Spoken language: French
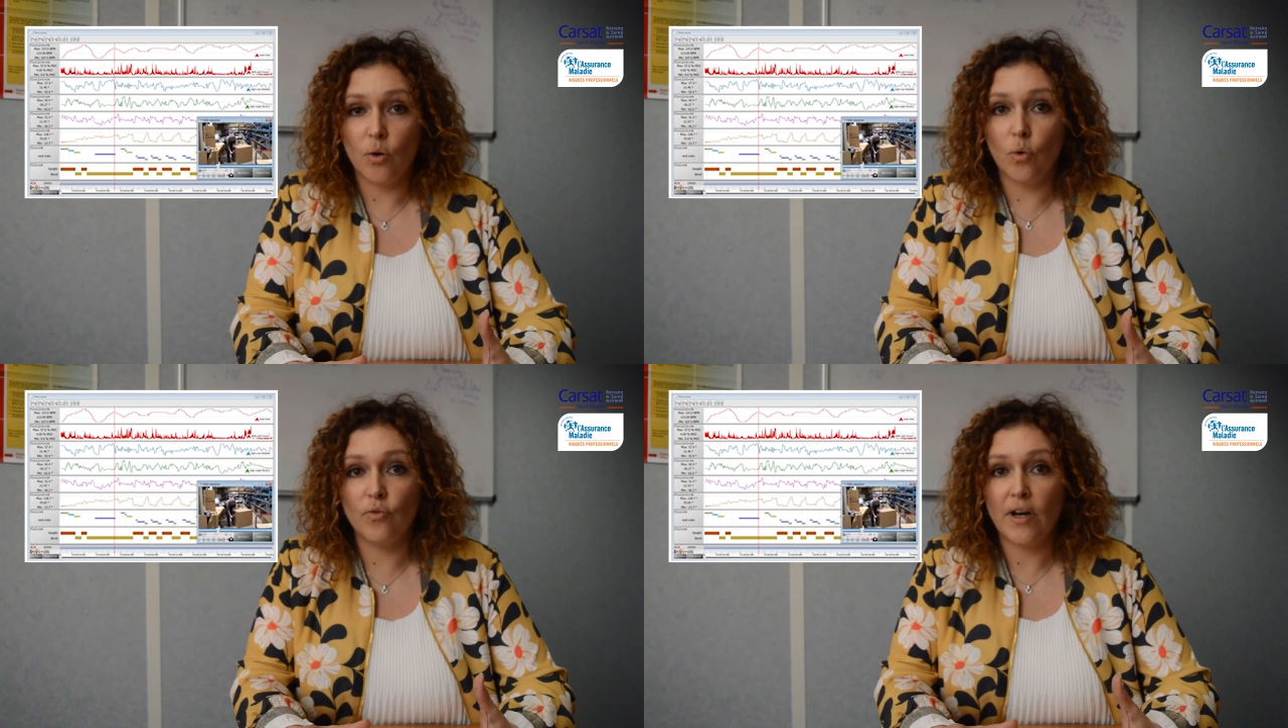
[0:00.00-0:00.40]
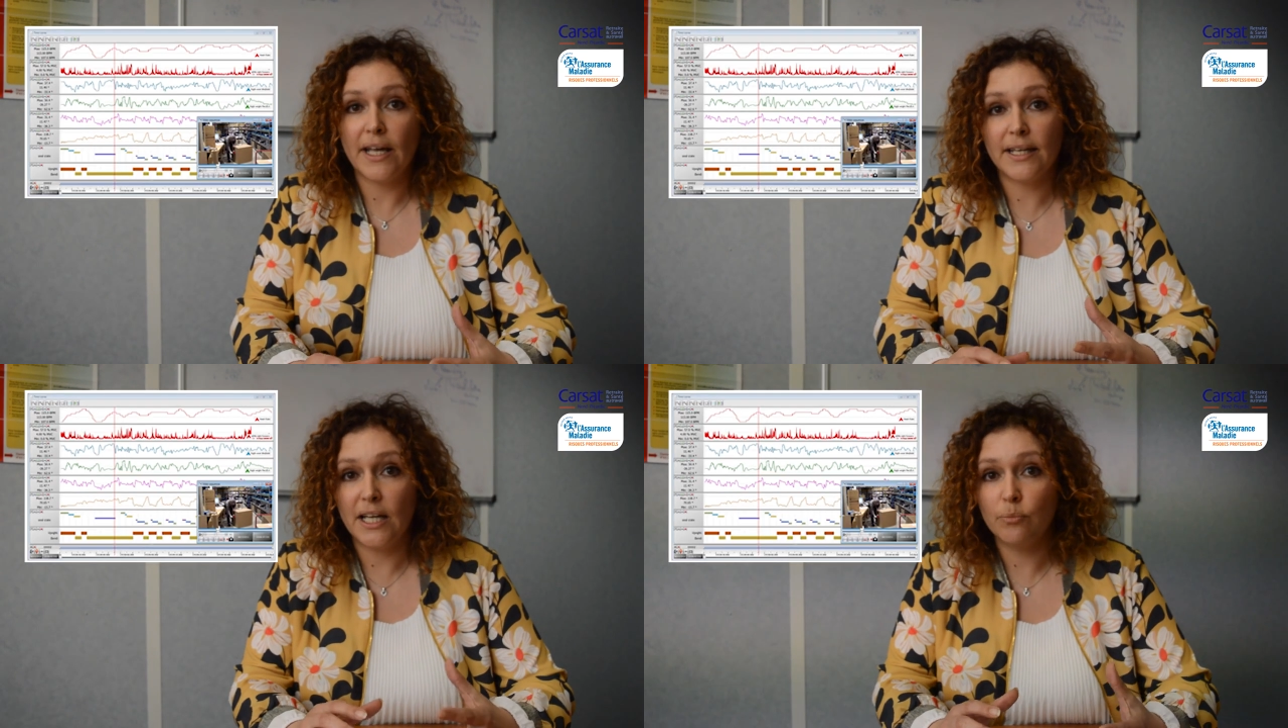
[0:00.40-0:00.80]
On va
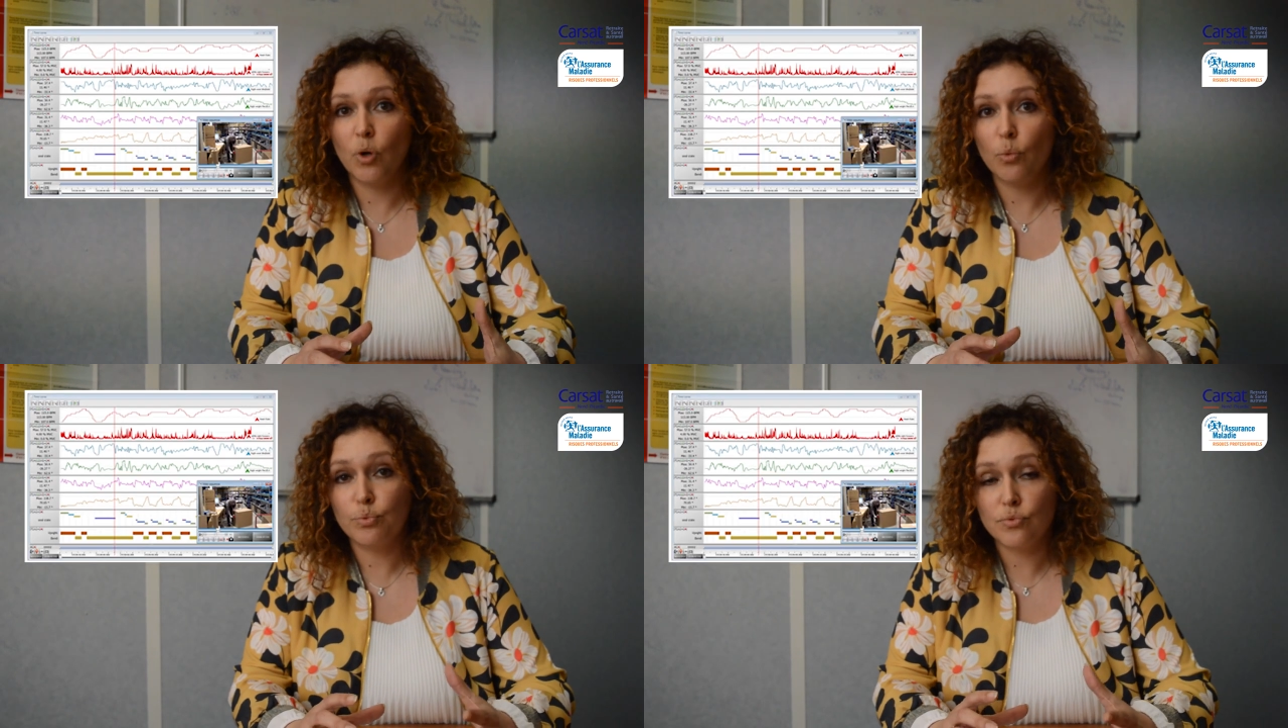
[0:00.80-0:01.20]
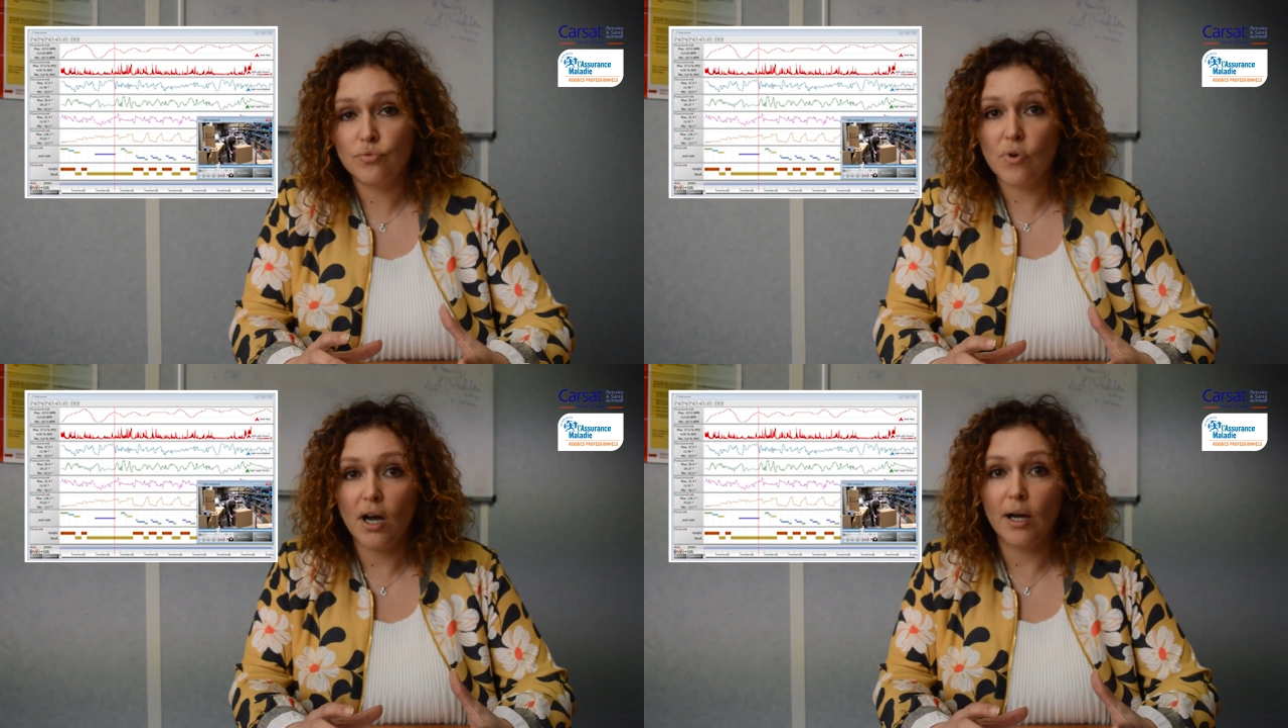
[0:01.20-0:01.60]
également
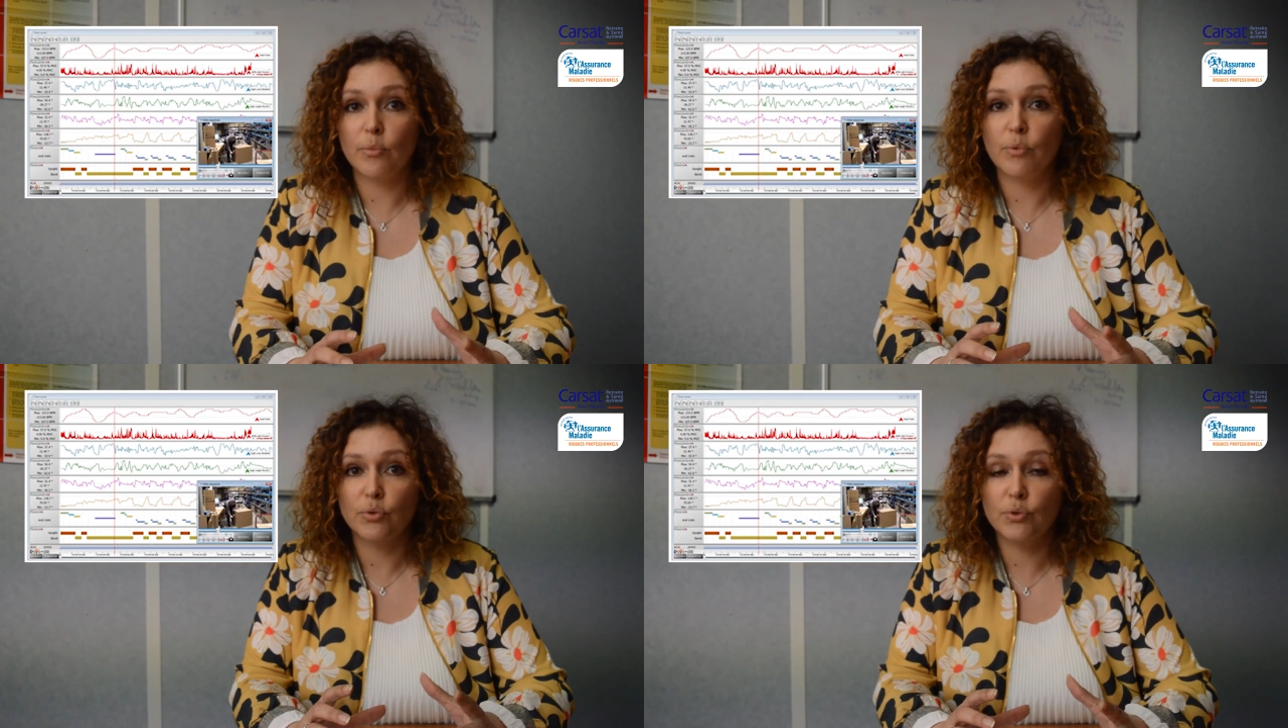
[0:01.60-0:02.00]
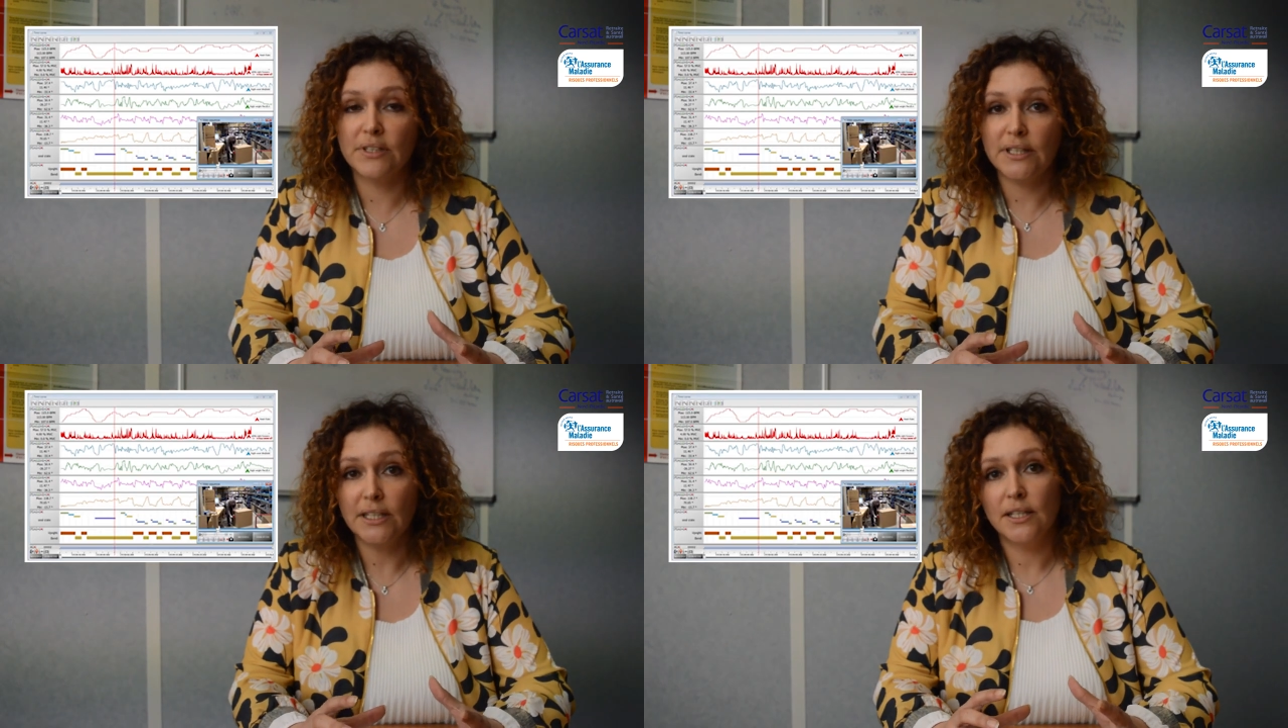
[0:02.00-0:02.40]
pouvoir à un moment
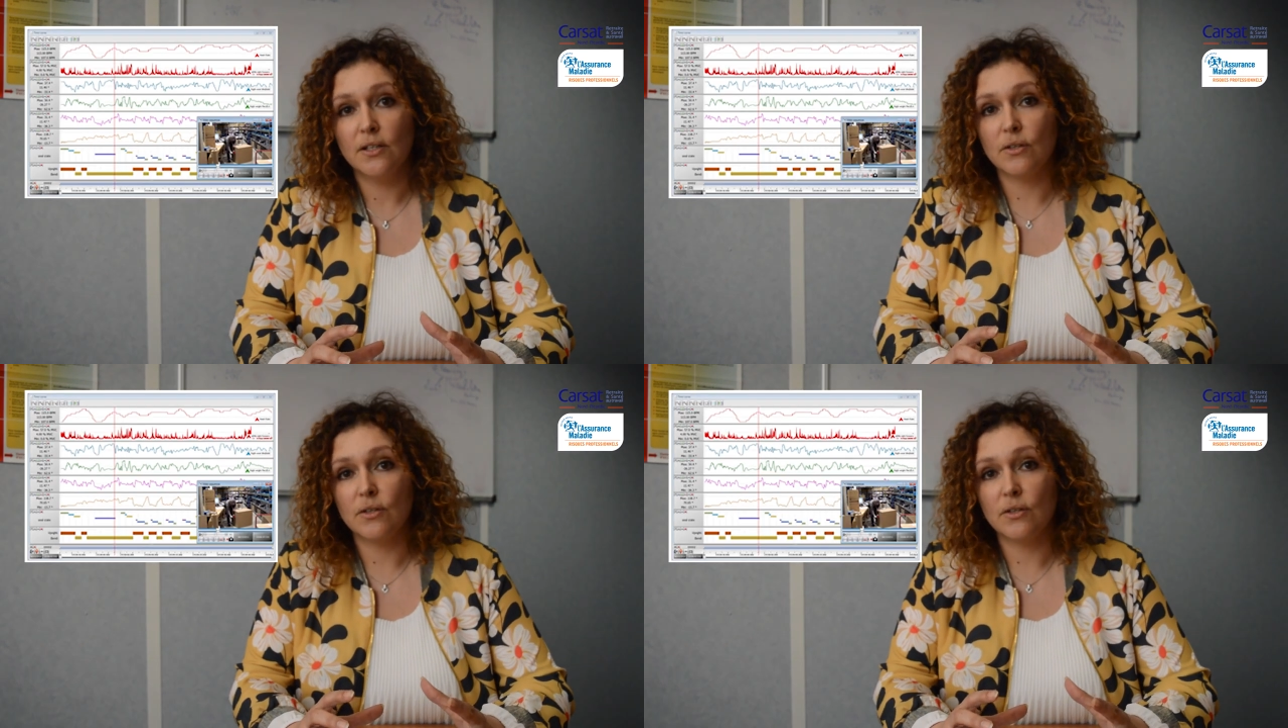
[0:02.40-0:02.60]
donné